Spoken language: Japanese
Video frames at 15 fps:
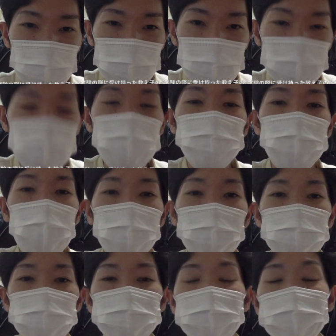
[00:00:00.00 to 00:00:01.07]
来てしまいま
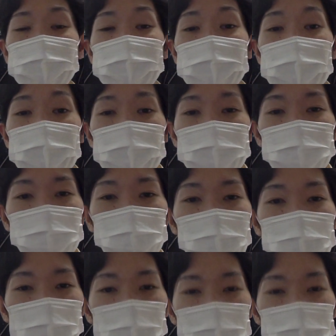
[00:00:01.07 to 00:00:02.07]
す。その間